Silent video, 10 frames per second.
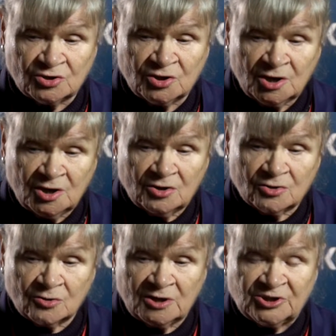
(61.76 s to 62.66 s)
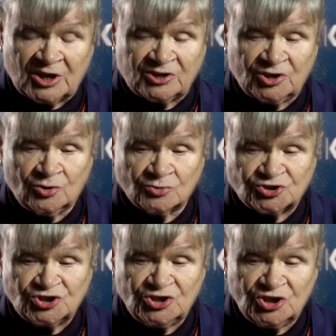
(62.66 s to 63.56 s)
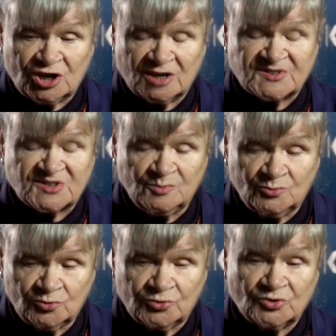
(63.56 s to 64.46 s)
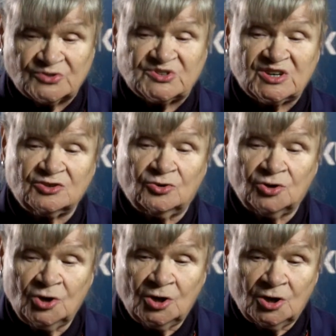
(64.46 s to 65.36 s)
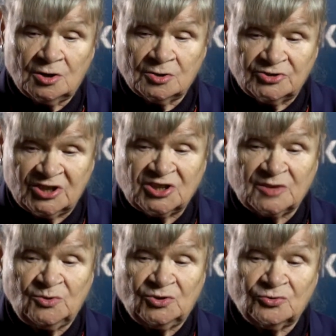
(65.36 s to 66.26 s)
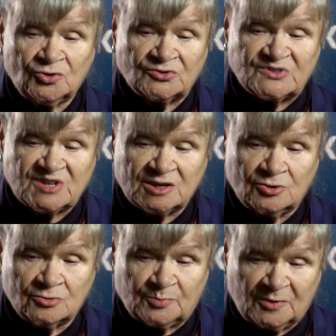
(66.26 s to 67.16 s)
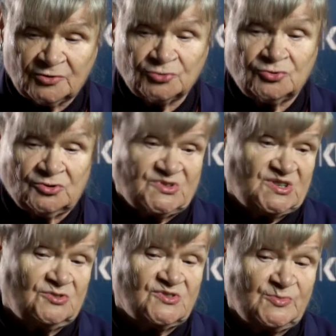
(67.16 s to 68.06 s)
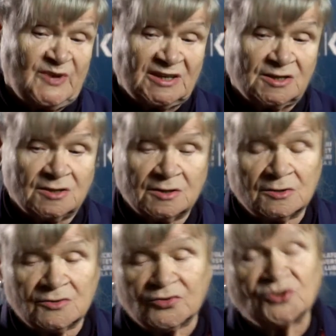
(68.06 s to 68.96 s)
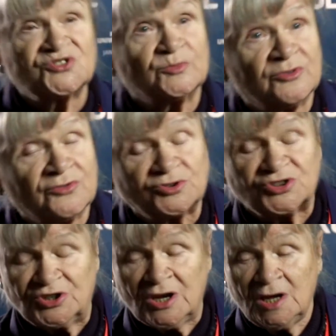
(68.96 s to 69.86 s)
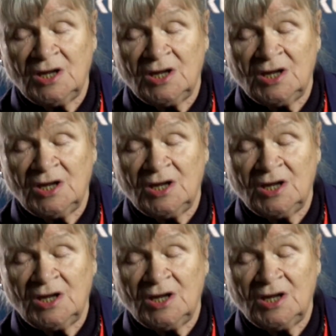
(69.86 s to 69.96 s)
e, rolę takiego czynnika stymulującego, e, determinującego, powodującego zmiany w osobowości.